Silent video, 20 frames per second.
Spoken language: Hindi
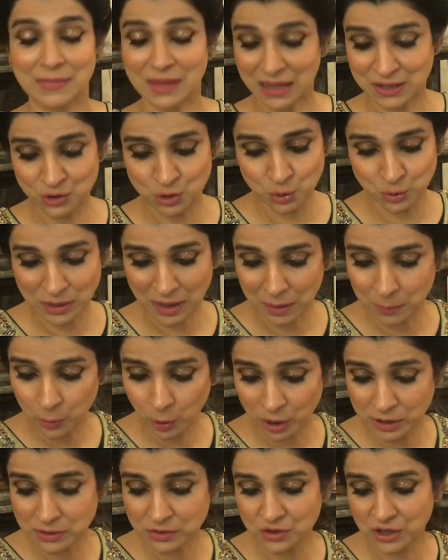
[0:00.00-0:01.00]
जूता
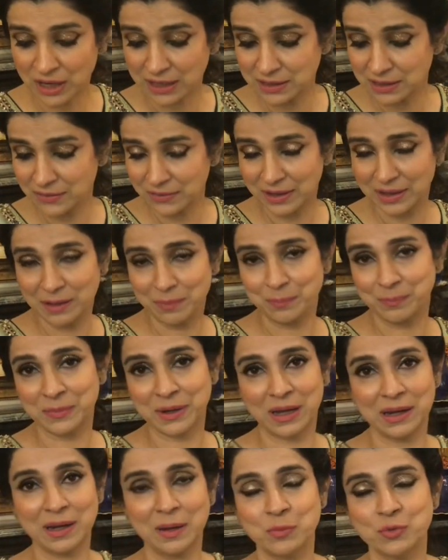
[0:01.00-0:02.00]
बहुत शादी वाल
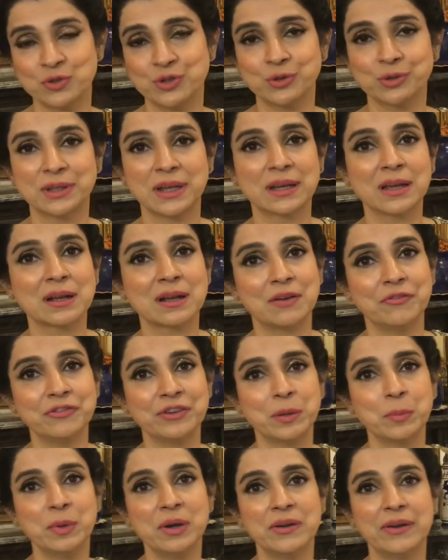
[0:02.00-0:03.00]
का ना मुझे होता है कि
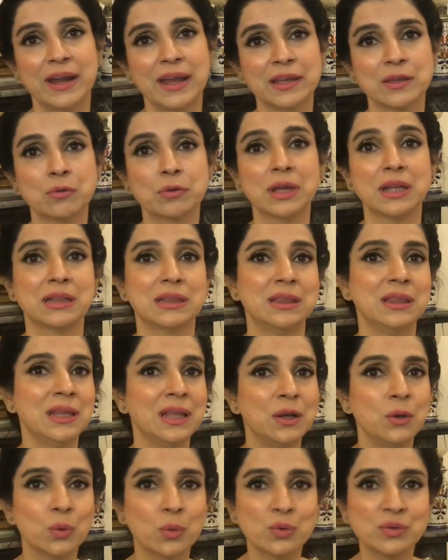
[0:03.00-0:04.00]
कंफर्टेबल रहे क्योंकि
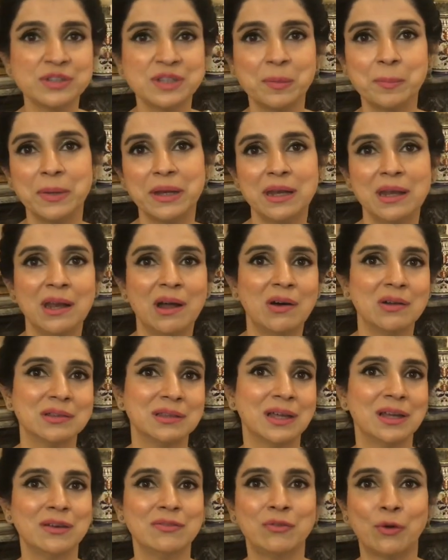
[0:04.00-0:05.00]
इतने लोगों से मिलना
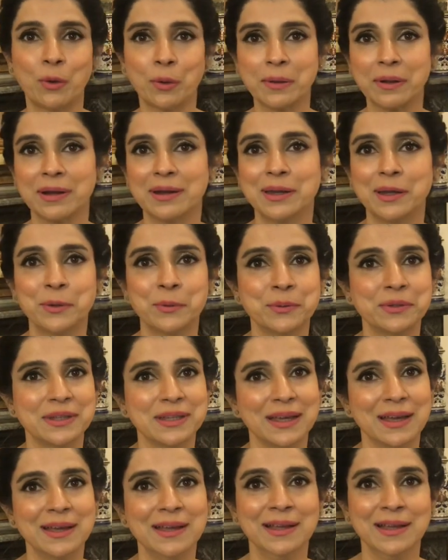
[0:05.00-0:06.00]
होता है वॉक करनी
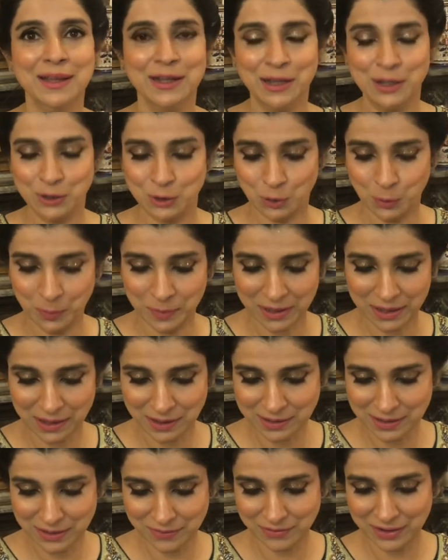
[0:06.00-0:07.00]
होती है तो
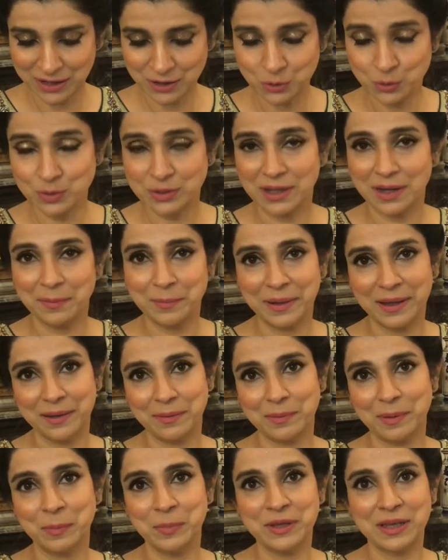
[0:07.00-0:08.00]
मेरा ये वाला जूता
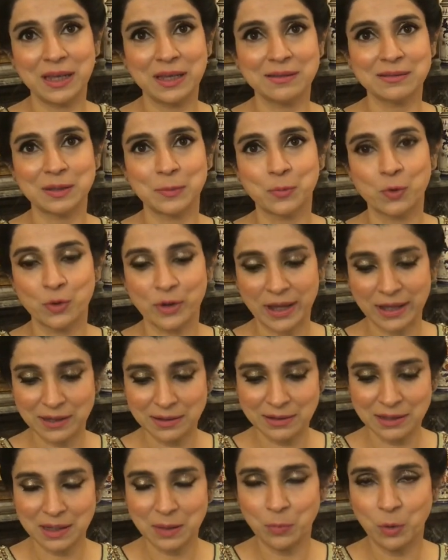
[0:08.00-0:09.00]
मैं अभी यही सबको कह
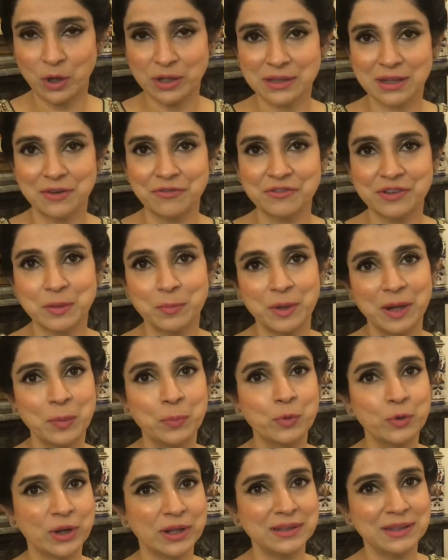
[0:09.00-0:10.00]
रही थी कि बहुत कंफर्टेबल है
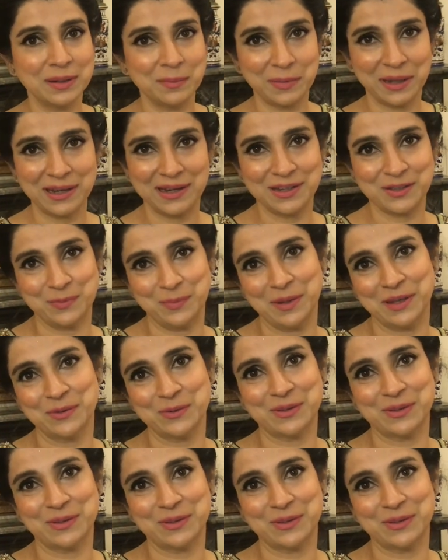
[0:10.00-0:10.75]
पूरा दिन मैंने इसमें